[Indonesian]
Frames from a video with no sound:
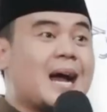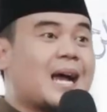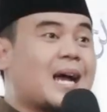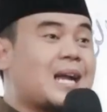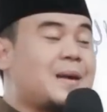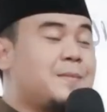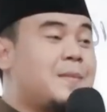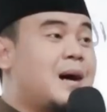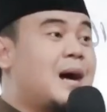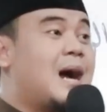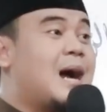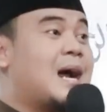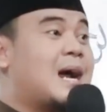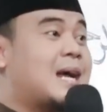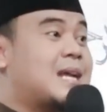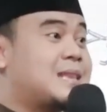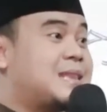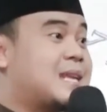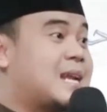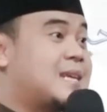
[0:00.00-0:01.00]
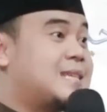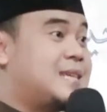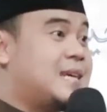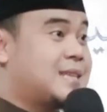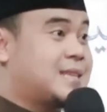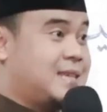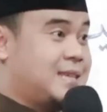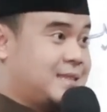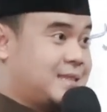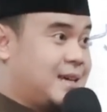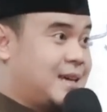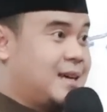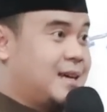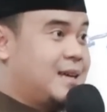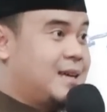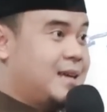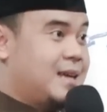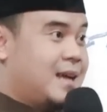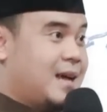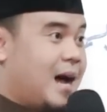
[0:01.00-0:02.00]
akan mengangkat derajat kita.
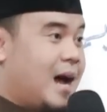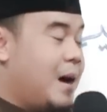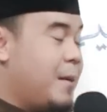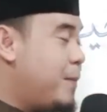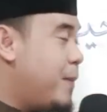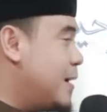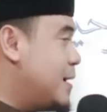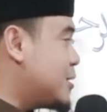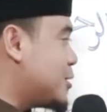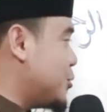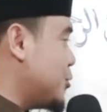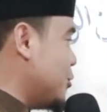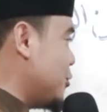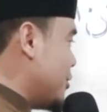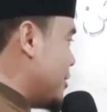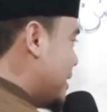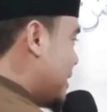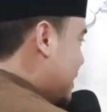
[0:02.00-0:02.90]
Apa itu?